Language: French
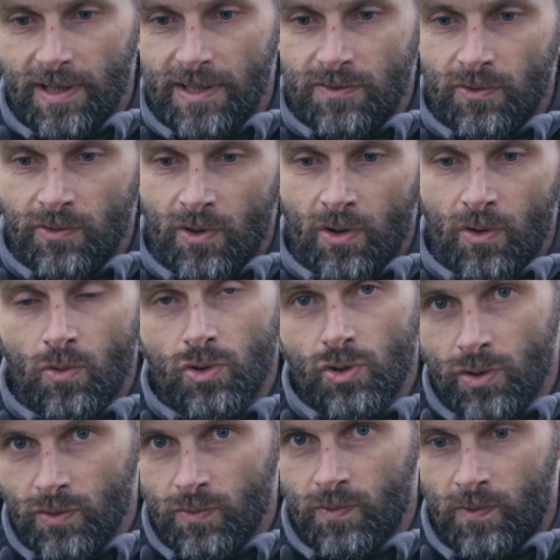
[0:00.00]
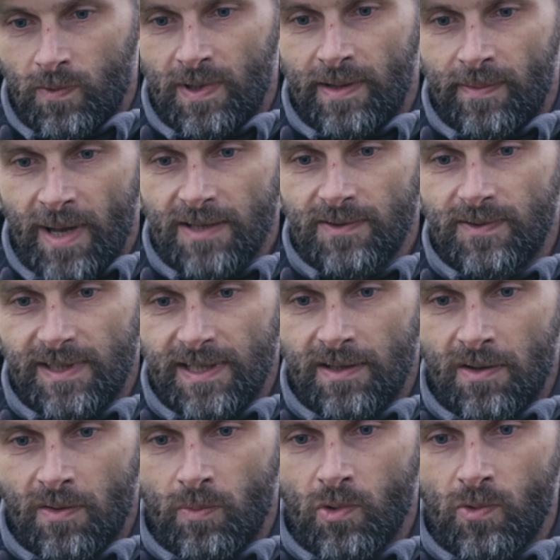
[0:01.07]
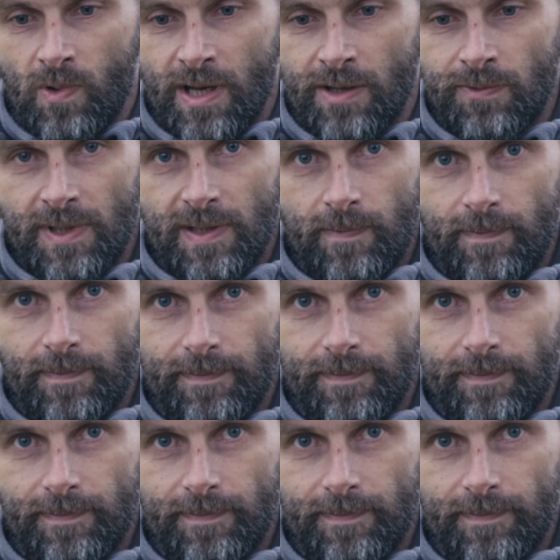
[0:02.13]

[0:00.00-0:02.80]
dans les zones rocheuses où les bars se tiennent beaucoup la nuit.